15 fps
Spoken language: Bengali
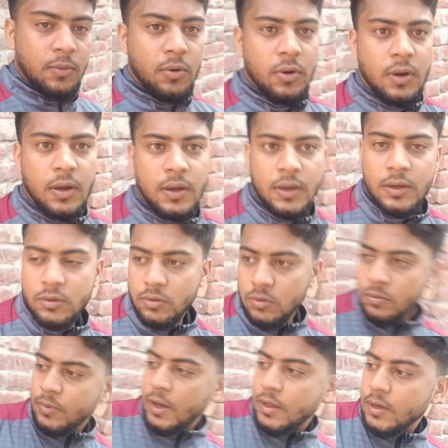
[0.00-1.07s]
এবং এই
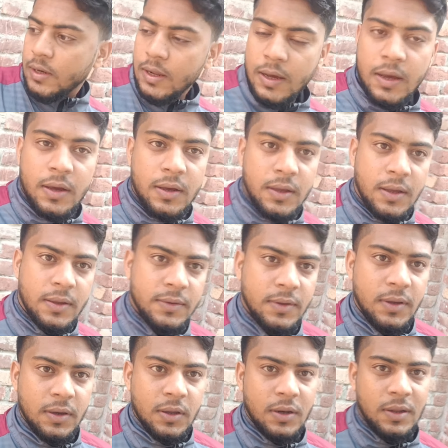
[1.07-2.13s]
জন্য বাইরে রাখা
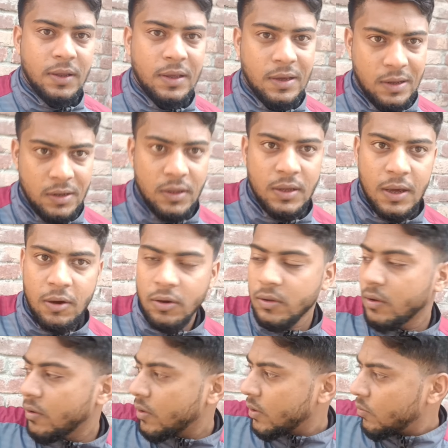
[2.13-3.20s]
আছে এখানে এখানেই খাওয়া
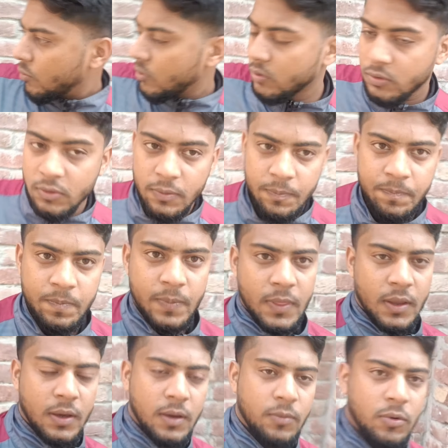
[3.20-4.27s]
দাওয়া করে মূলত
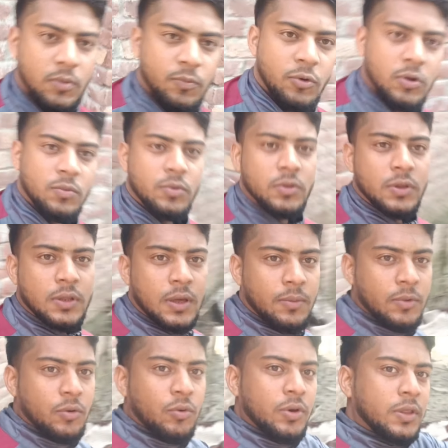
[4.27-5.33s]
এবং পরবর্তীতে
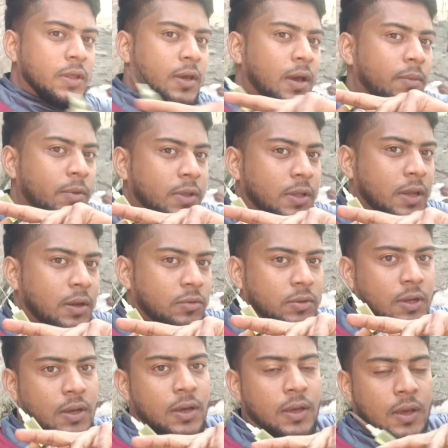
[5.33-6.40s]
আমরা ওই দিকে আমাদের আর
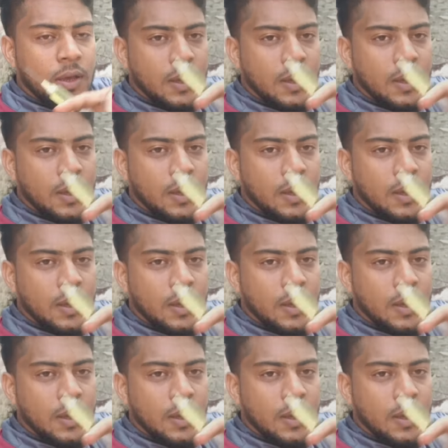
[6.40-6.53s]
একটা